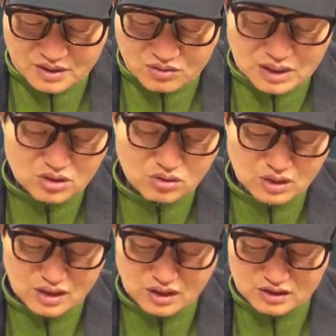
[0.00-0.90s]

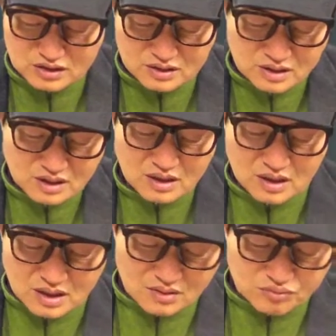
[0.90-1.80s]
화숙에게는
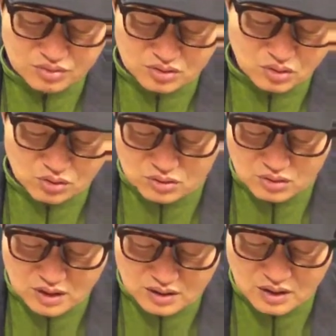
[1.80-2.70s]
북쪽으로
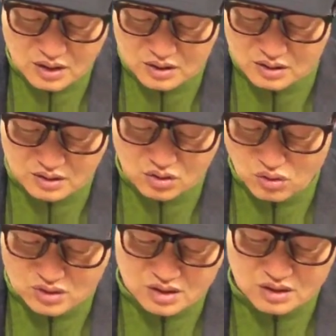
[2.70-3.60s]
가게 하여
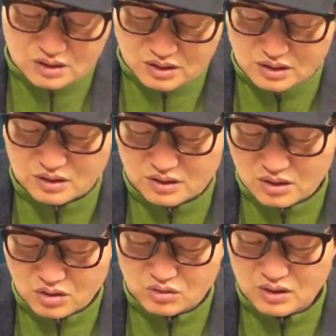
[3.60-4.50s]
동지 등
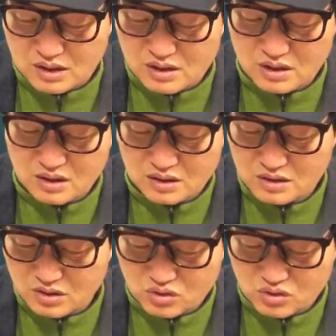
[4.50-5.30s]
겨울의 절기를